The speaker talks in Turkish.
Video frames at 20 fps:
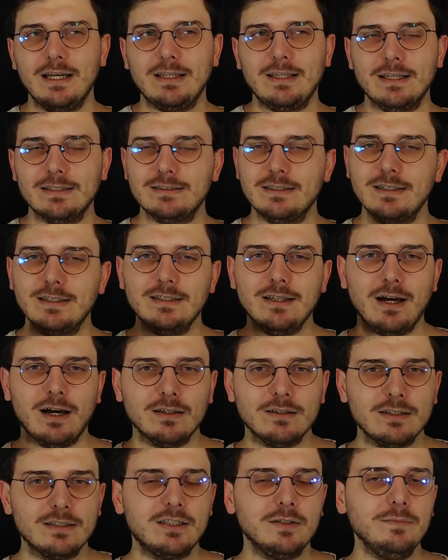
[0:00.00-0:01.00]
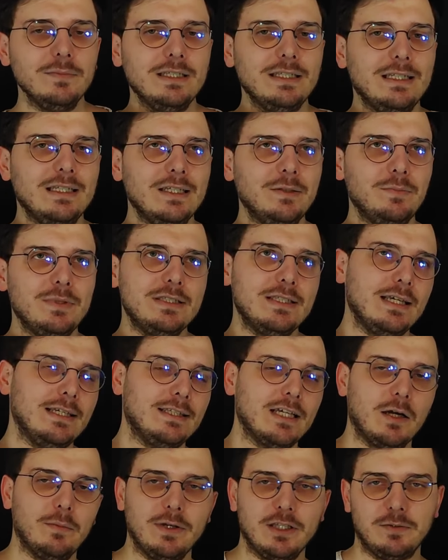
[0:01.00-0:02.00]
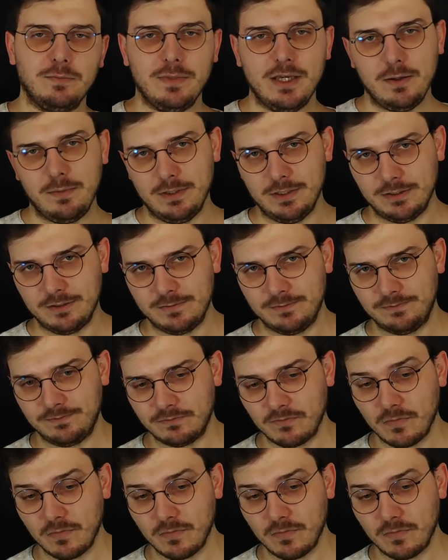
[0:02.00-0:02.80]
yazarın anlatım dili bize hitap etmeyebilir.